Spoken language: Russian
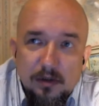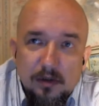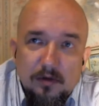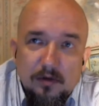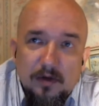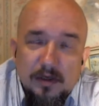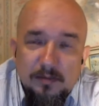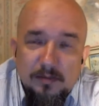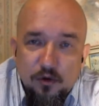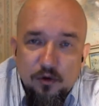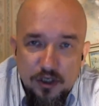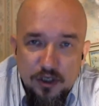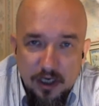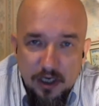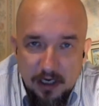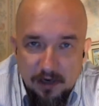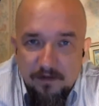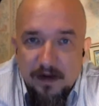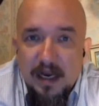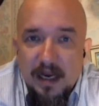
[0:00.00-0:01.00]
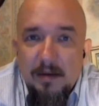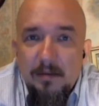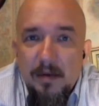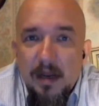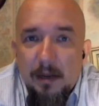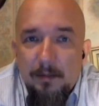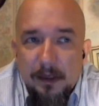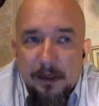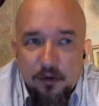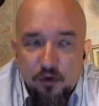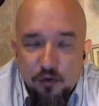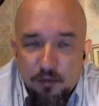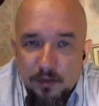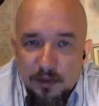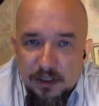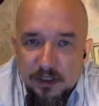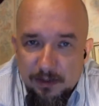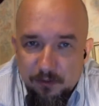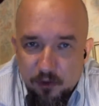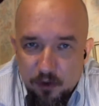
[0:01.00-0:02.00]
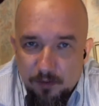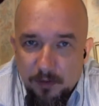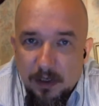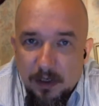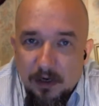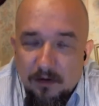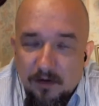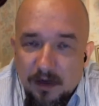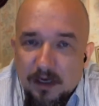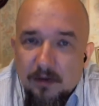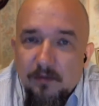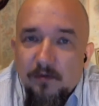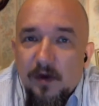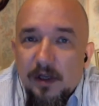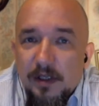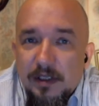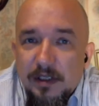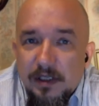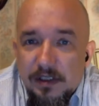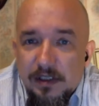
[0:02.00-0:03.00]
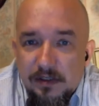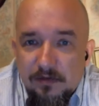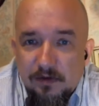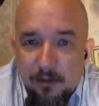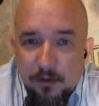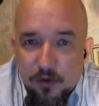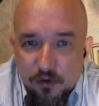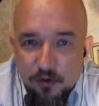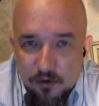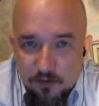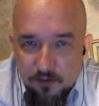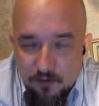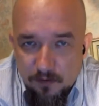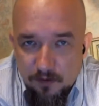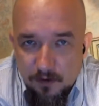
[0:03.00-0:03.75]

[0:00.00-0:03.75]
возьмешь некое время, а потом мы с тобой поговорим в контексте вопроса?